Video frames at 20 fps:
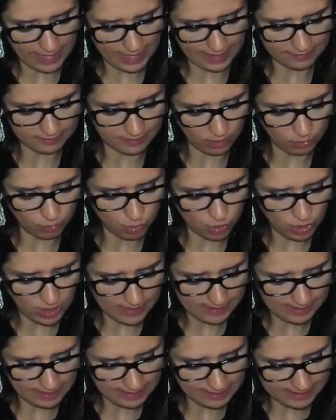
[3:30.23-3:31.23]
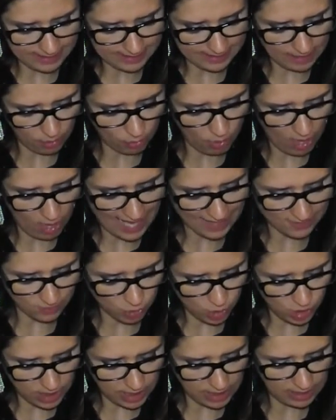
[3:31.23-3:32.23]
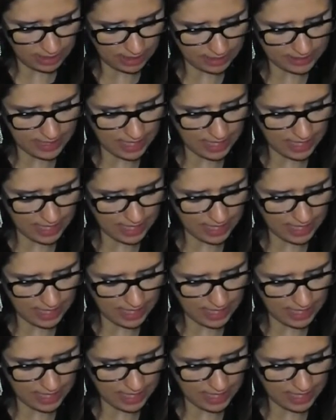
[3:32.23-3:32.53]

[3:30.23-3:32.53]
Então disse Eliseu: Atira,